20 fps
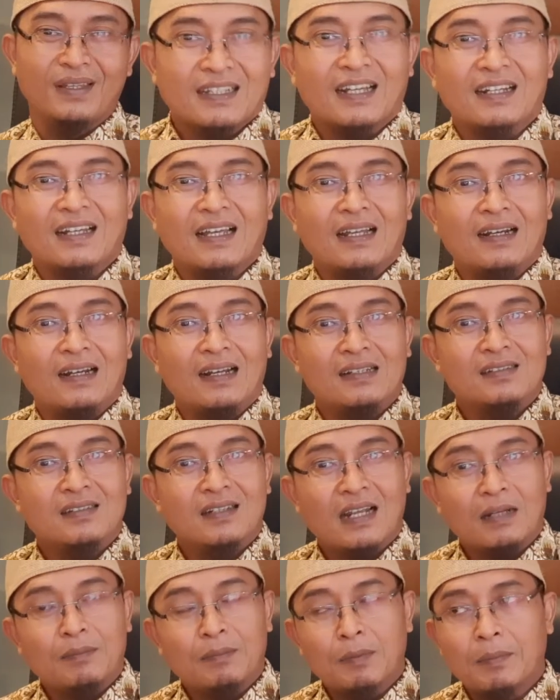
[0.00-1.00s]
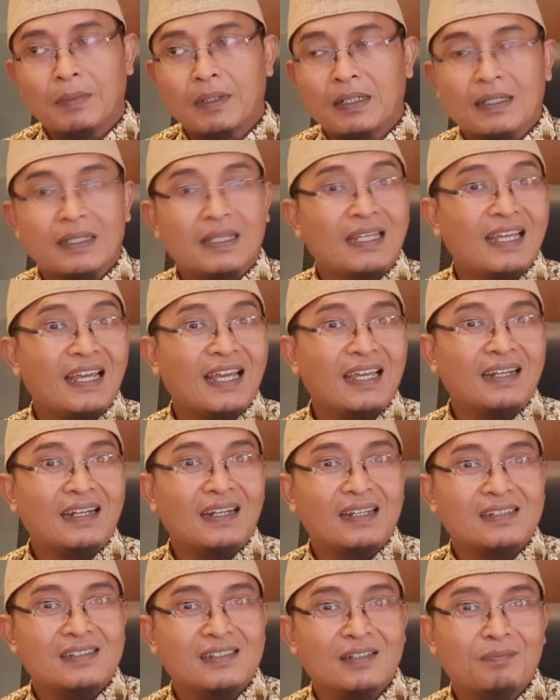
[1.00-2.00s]
Ya karena selain memiliki
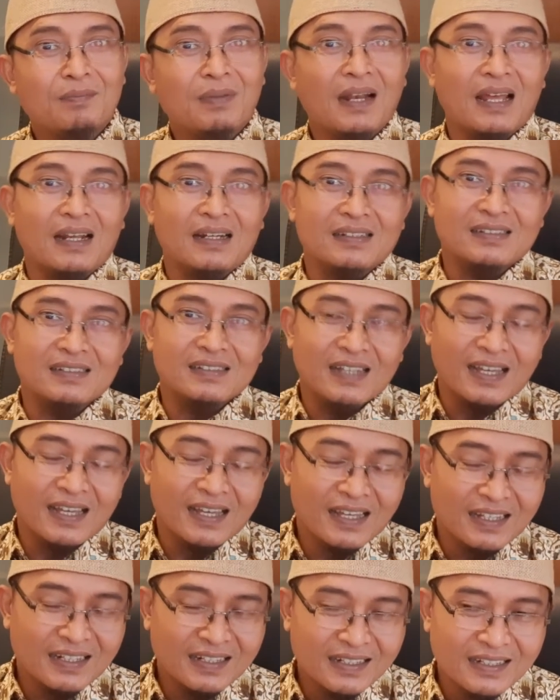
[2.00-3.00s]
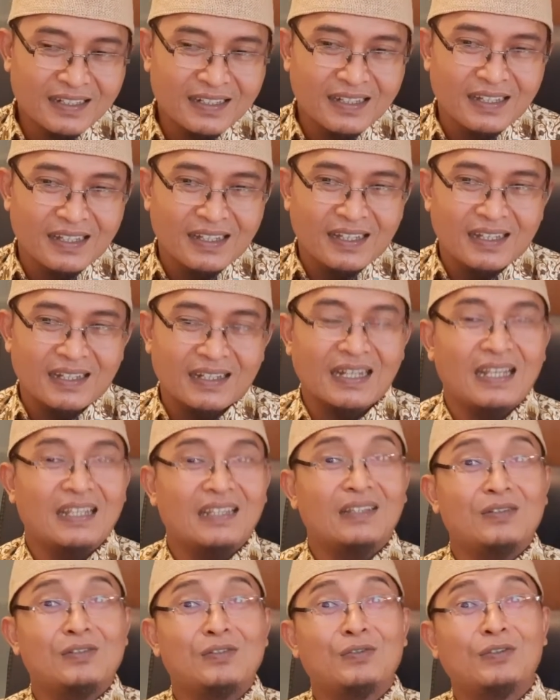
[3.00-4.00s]
energi pelarisan, nah
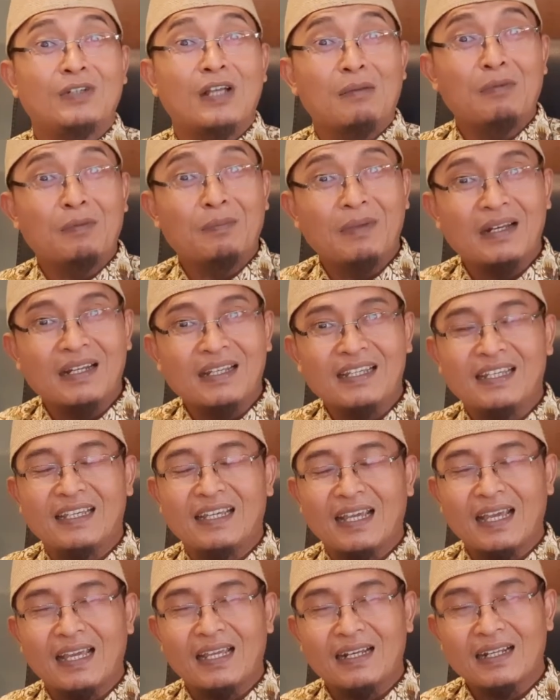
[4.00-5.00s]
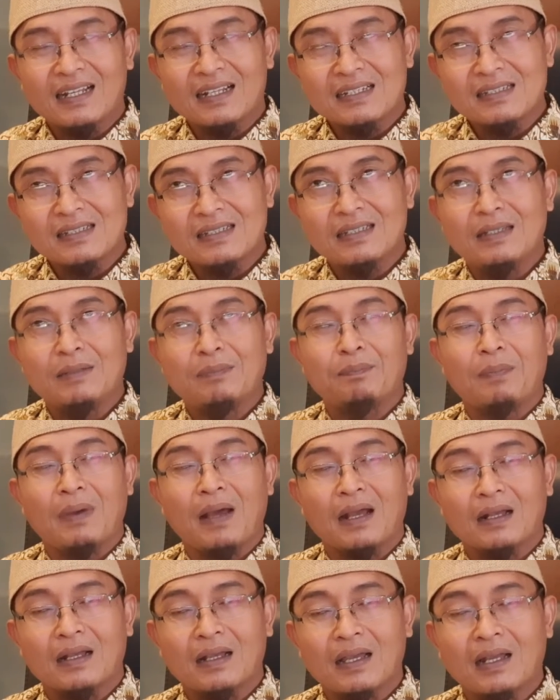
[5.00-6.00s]
itu juga memiliki energi
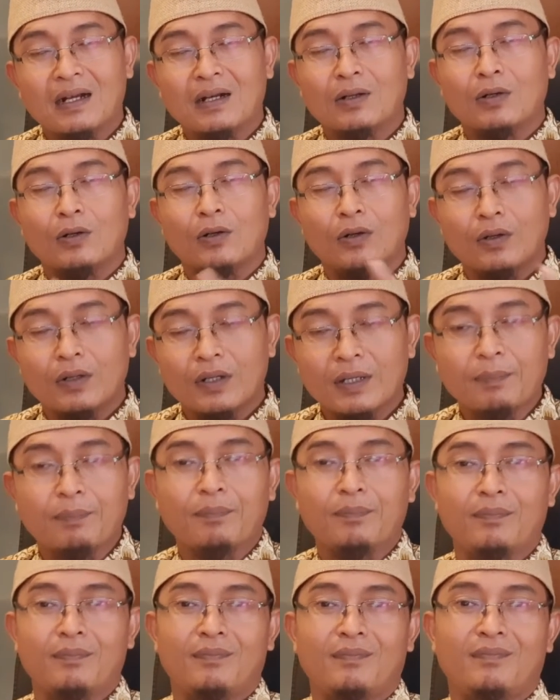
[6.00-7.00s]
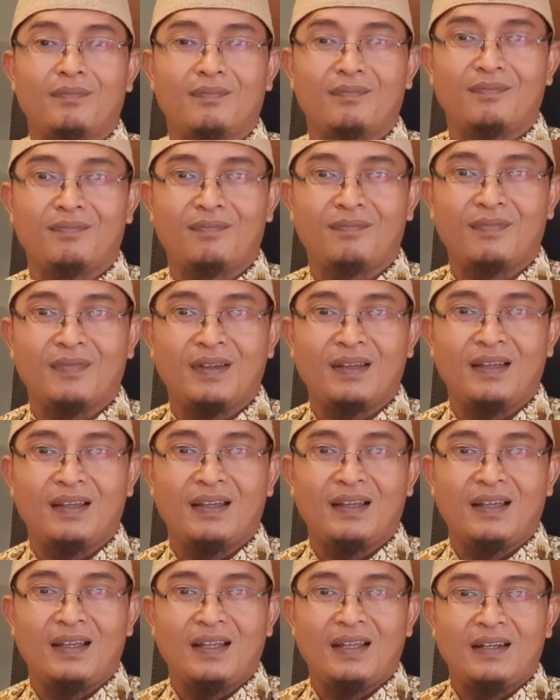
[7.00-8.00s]
pagar goib
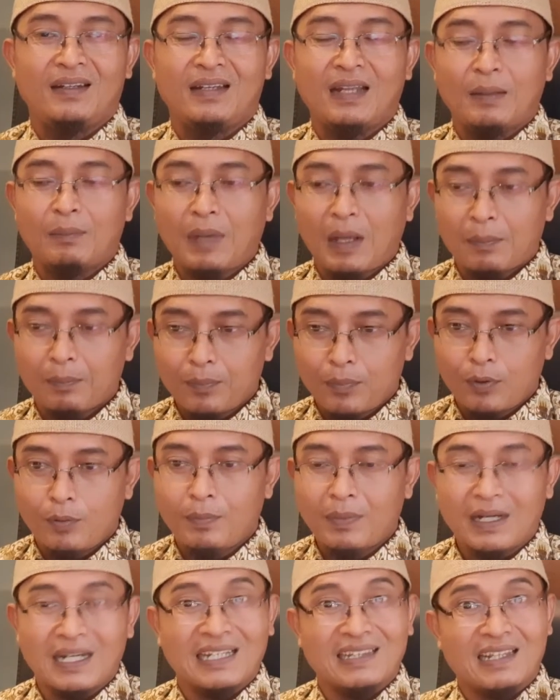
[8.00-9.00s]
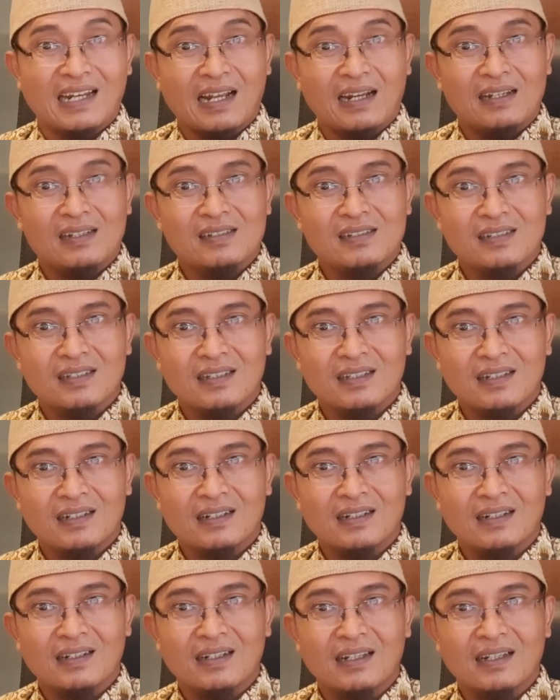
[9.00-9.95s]
dan mampu menetralisir